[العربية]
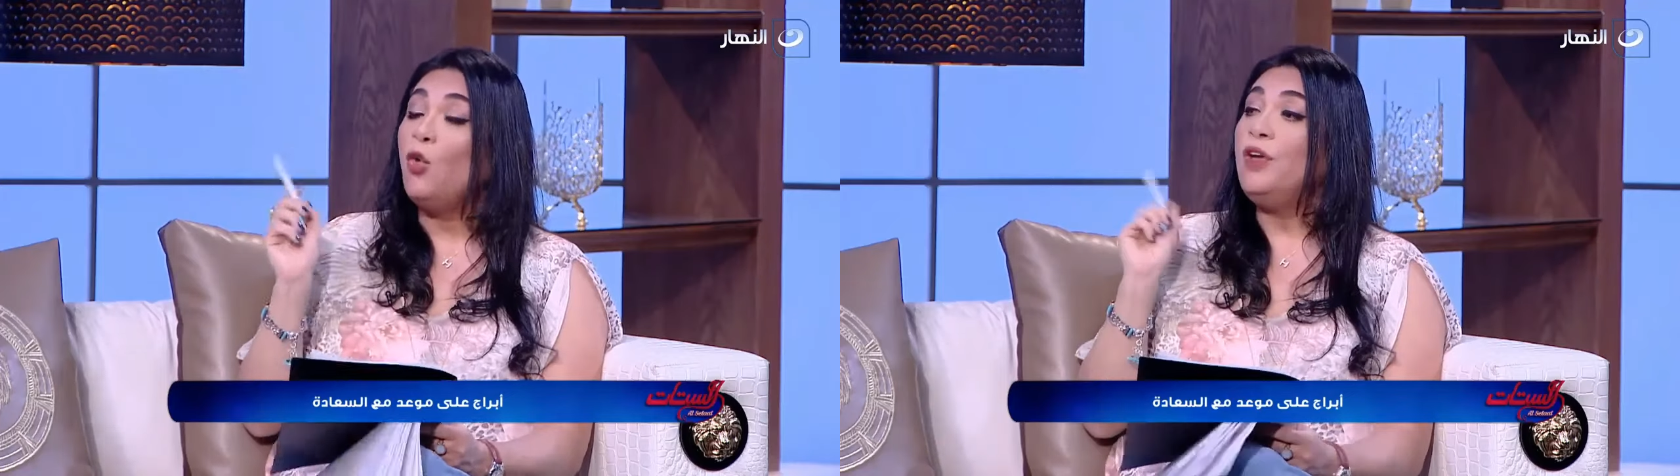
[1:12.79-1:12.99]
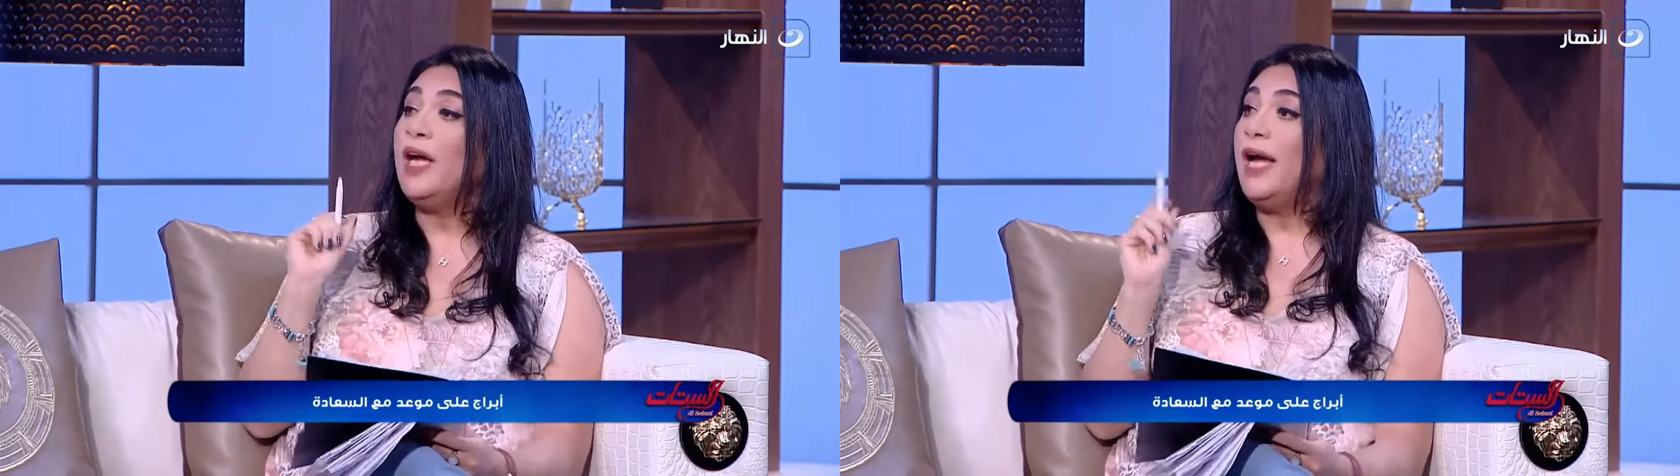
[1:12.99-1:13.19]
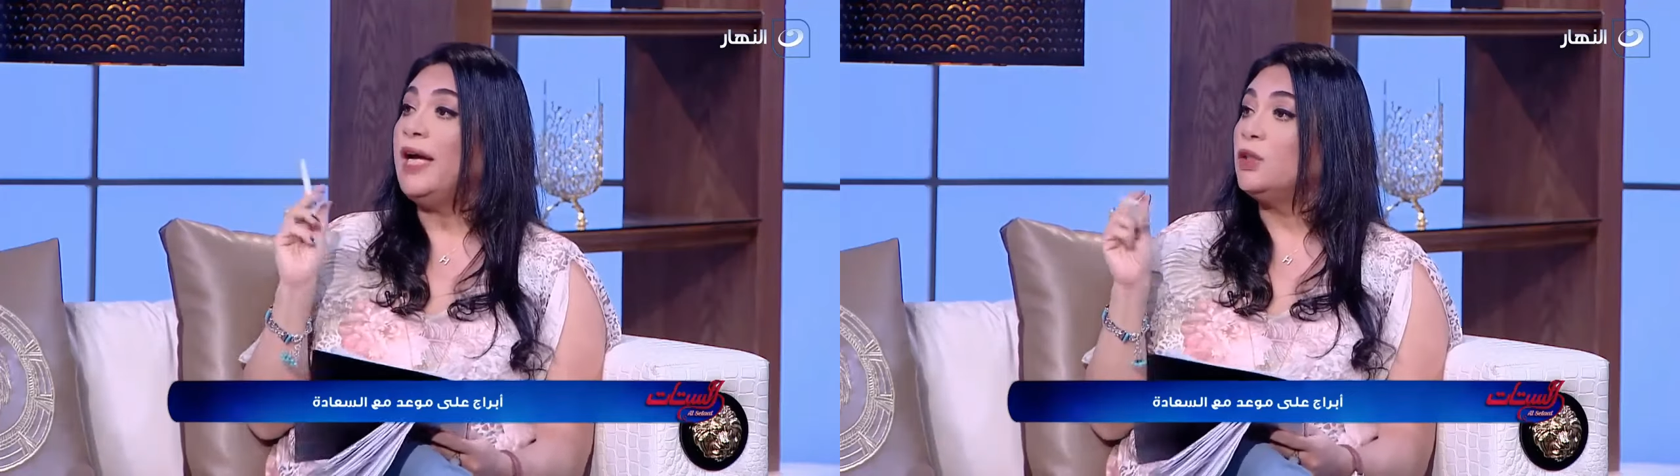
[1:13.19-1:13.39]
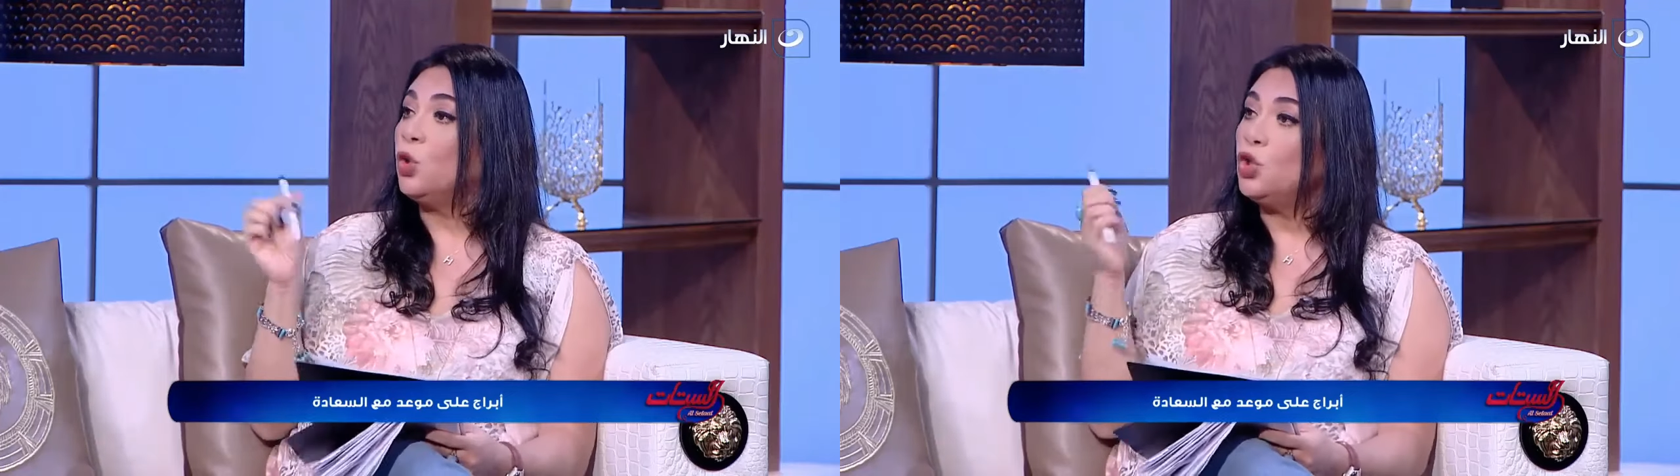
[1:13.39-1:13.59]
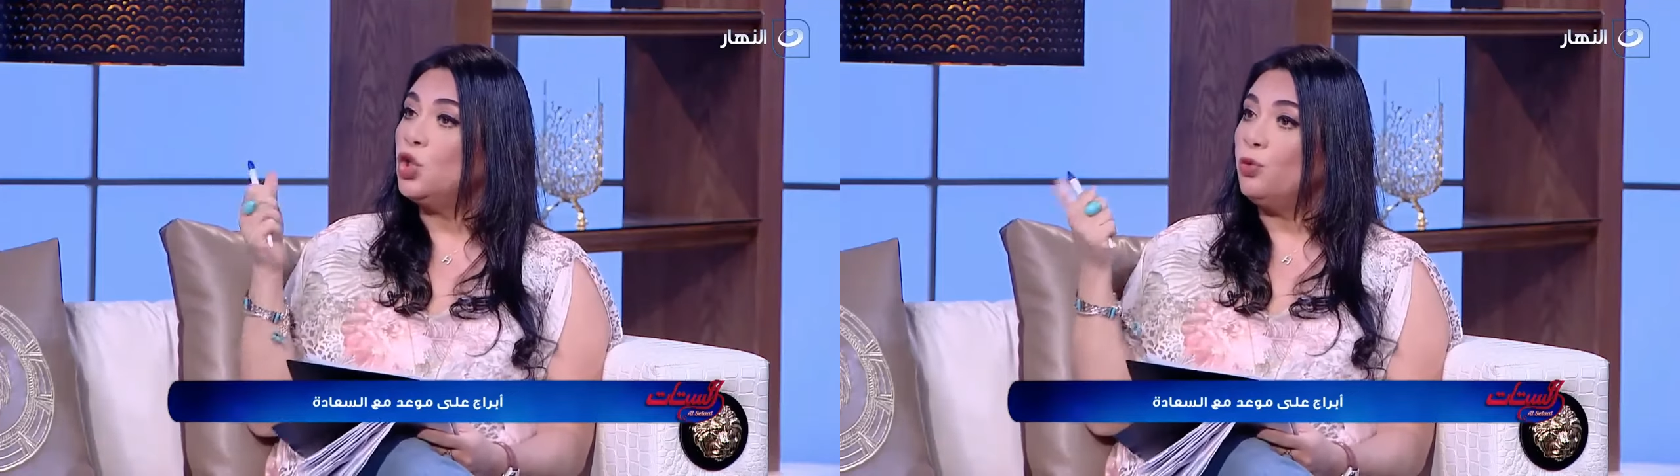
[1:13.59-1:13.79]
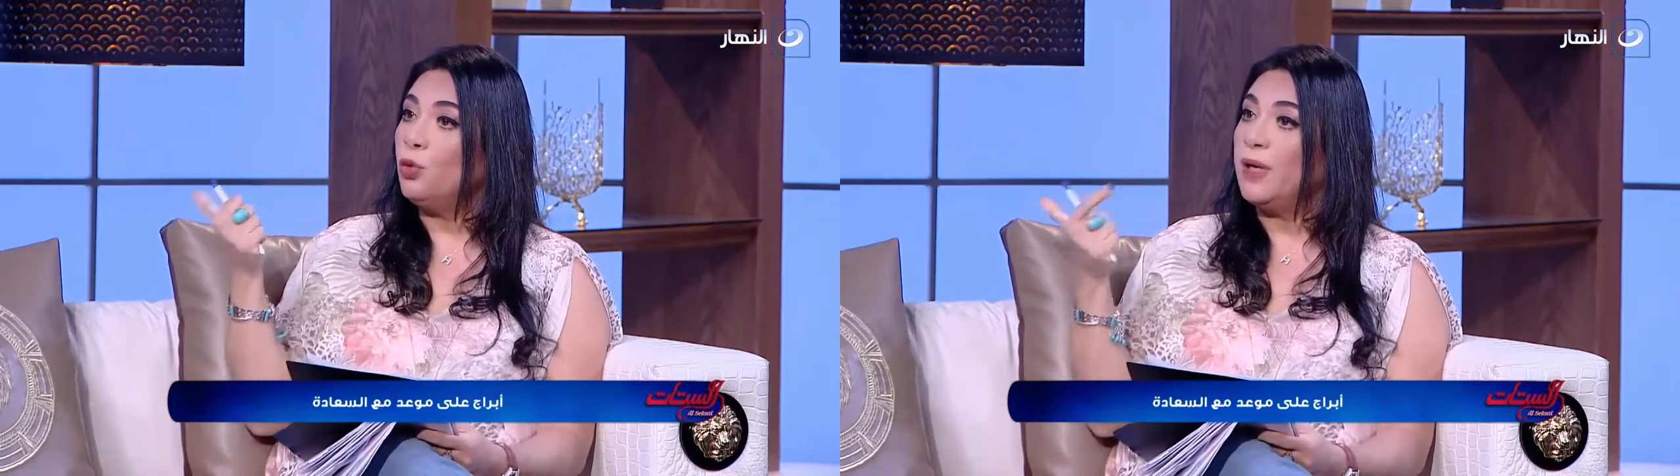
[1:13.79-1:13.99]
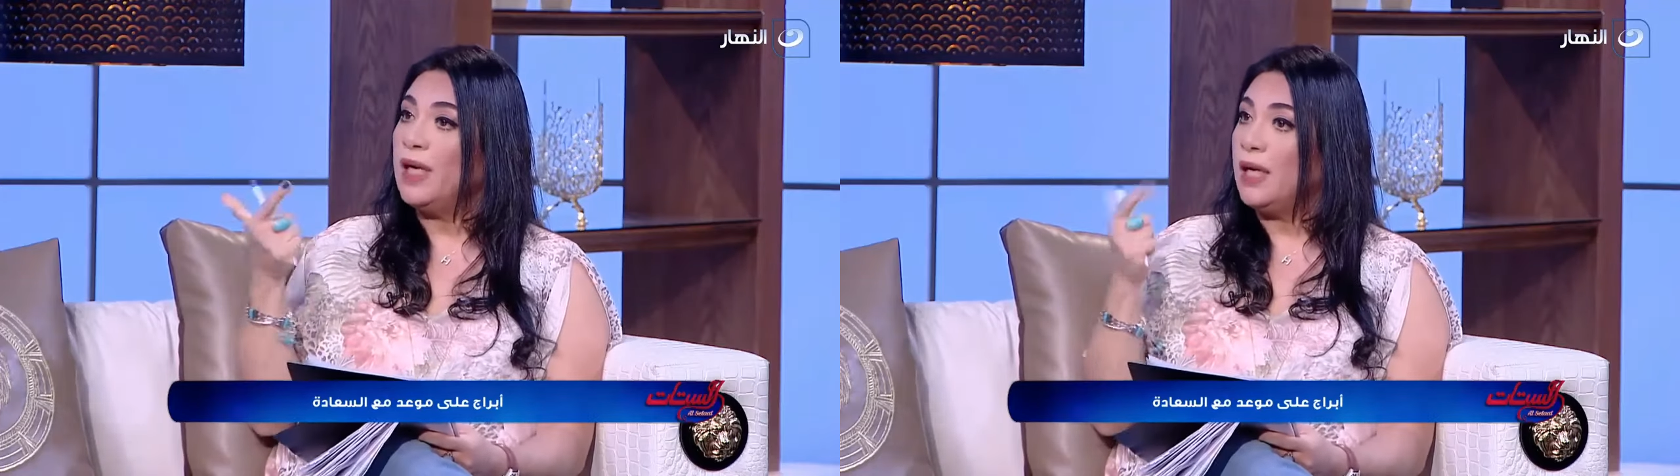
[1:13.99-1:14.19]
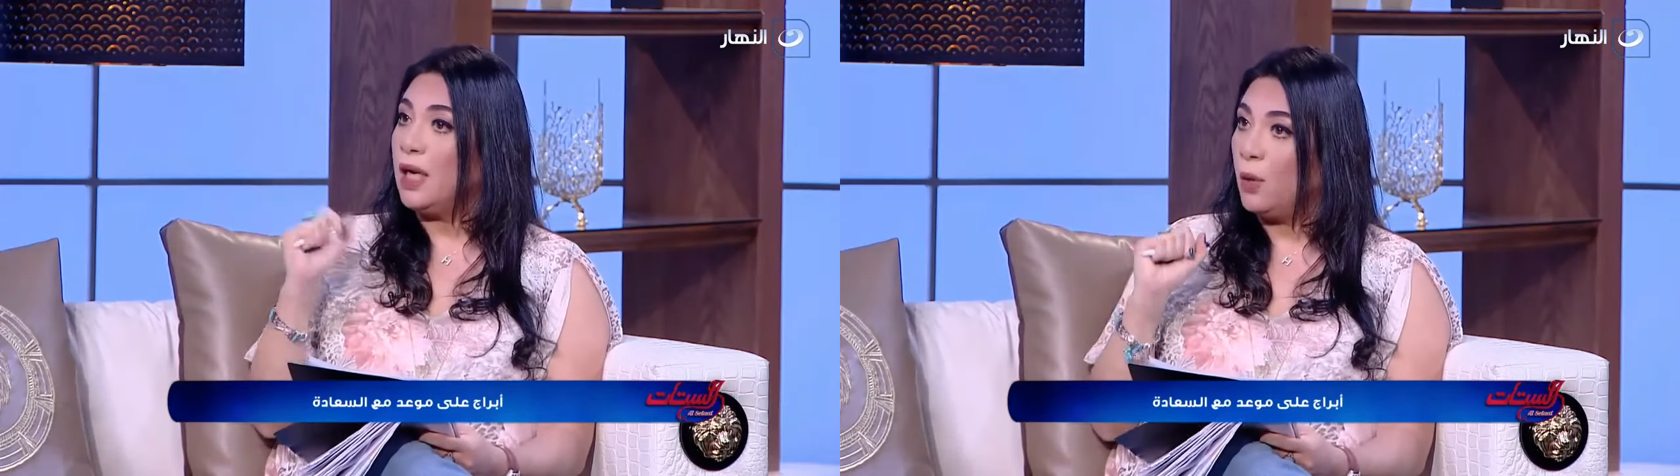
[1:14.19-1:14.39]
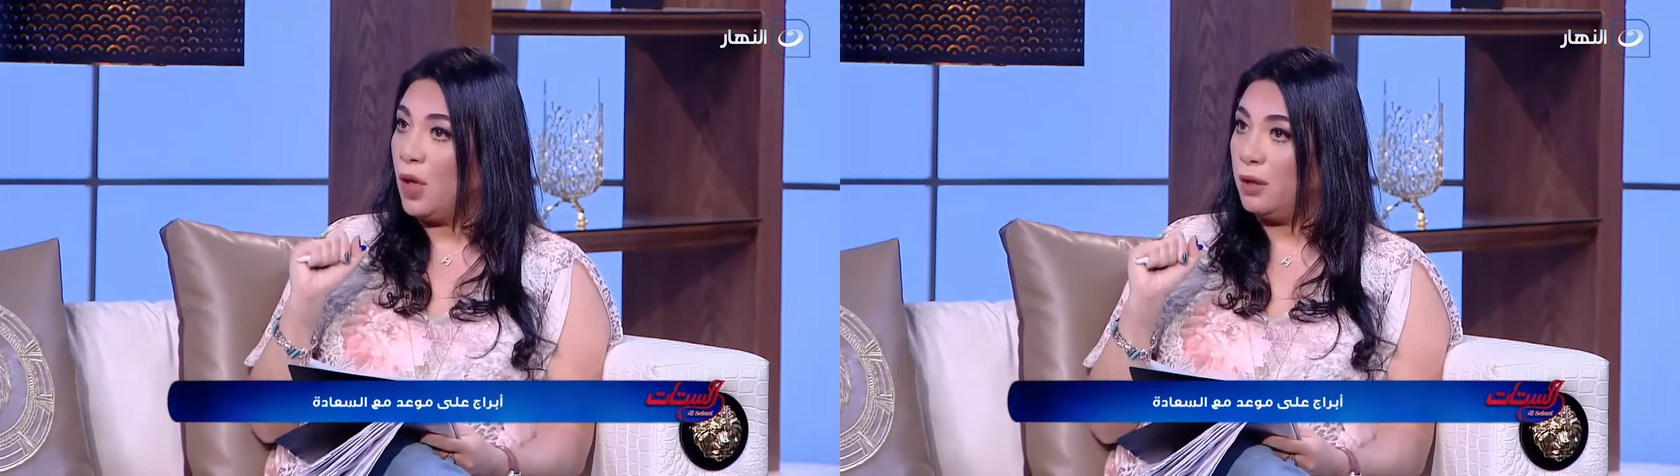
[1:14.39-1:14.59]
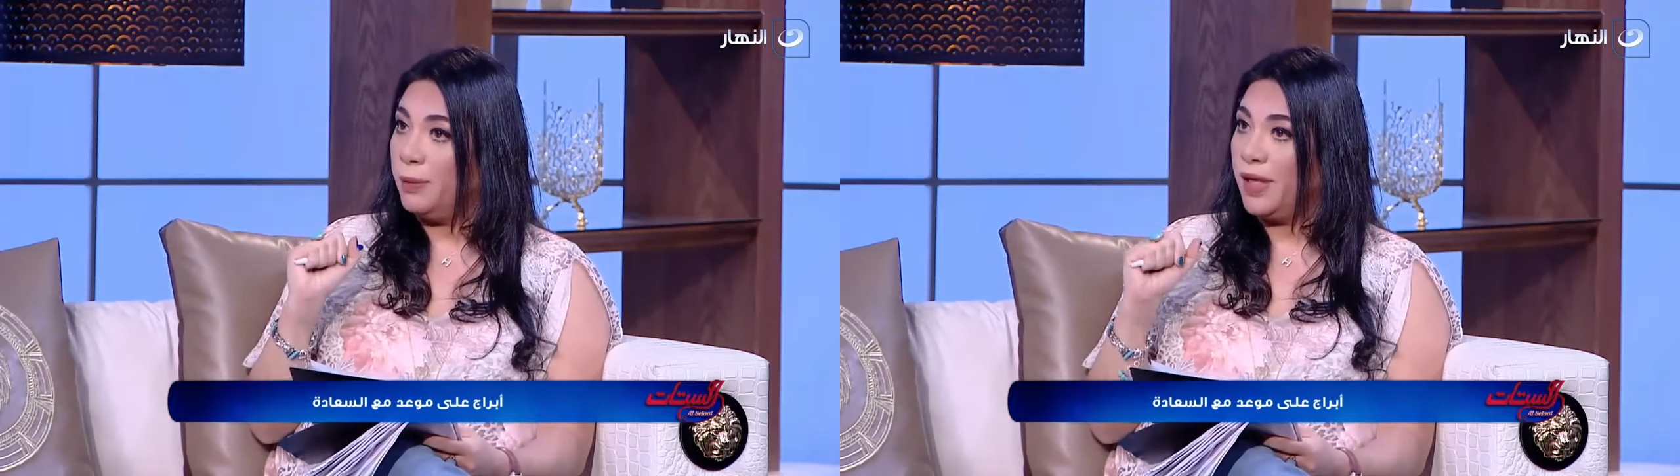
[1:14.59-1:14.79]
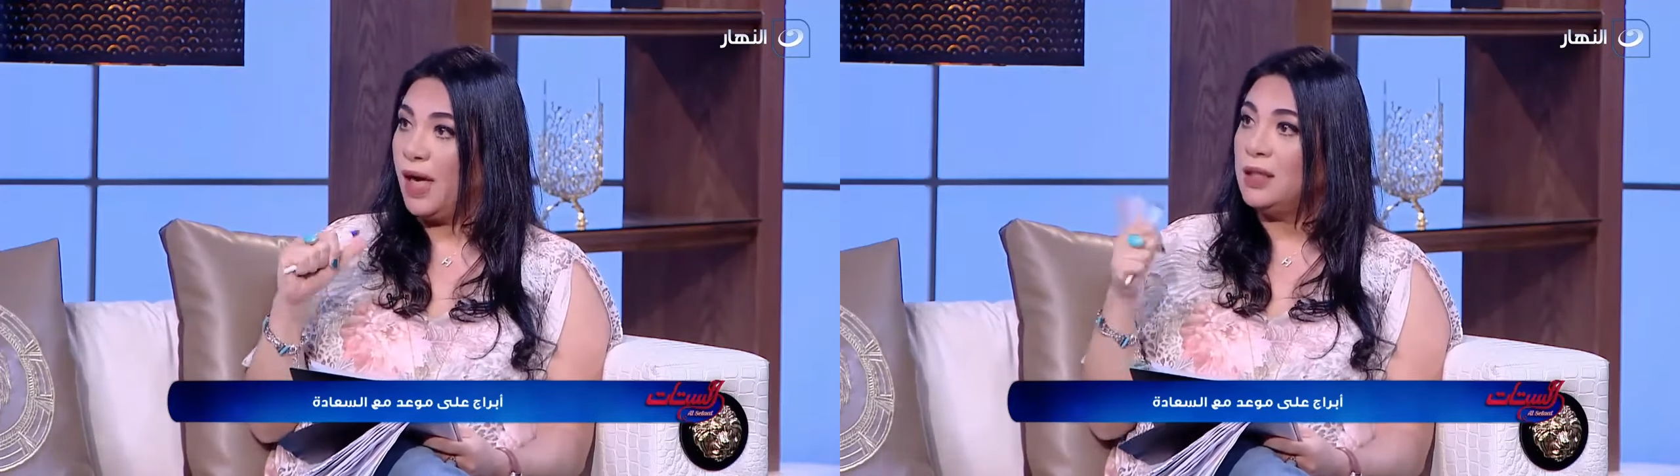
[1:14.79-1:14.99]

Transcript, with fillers: وفي حاجه تخص موبايل او عربيه